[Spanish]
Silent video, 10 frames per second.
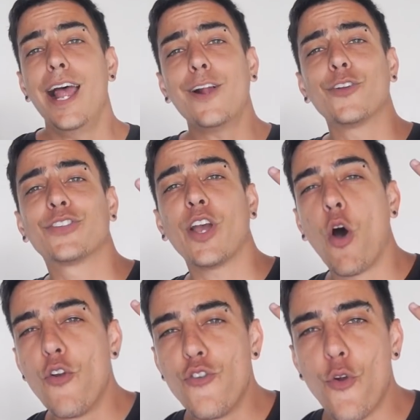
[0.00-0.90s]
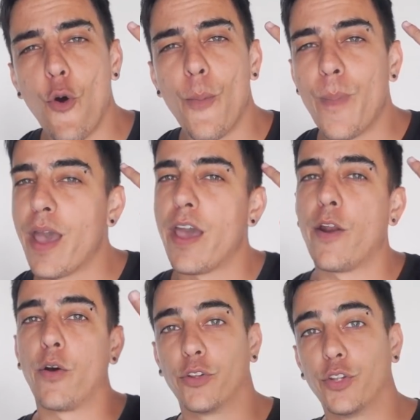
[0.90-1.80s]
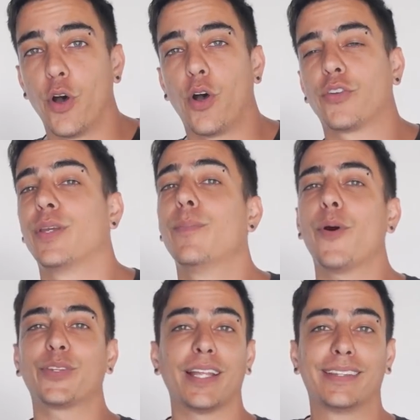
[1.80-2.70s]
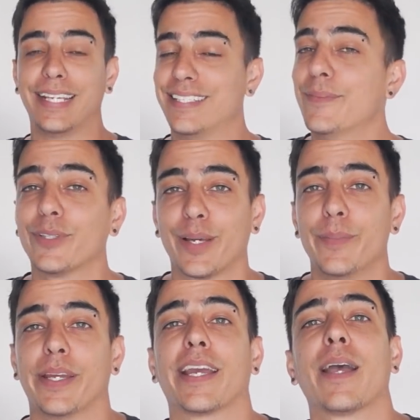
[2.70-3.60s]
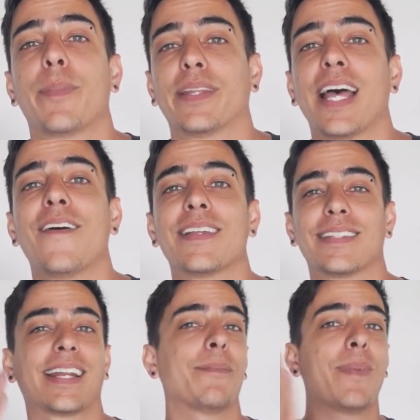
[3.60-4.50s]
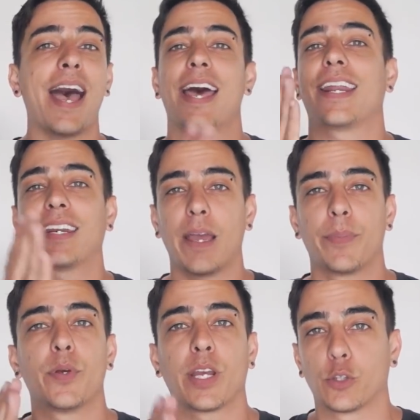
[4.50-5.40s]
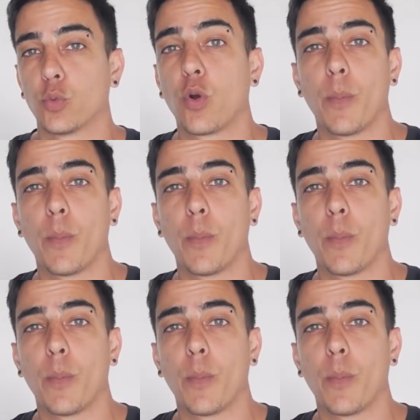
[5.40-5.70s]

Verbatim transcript: El consejo número 2, importantísimo también, es que aprendas a avanzar más rápido que tu